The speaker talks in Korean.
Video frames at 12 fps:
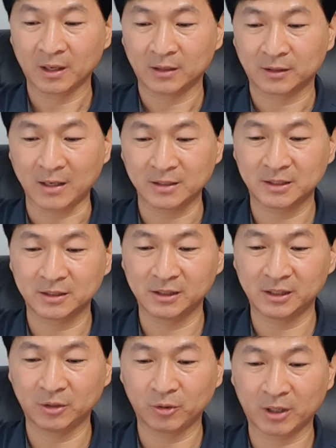당신을
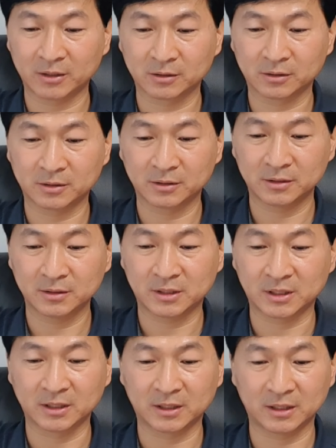인도하는 것은
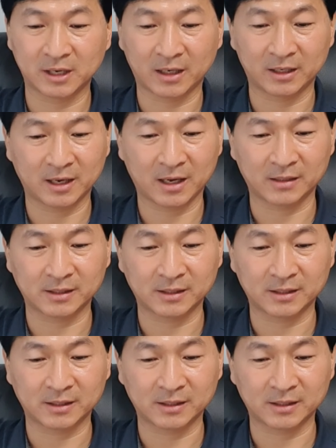지름길이 아니라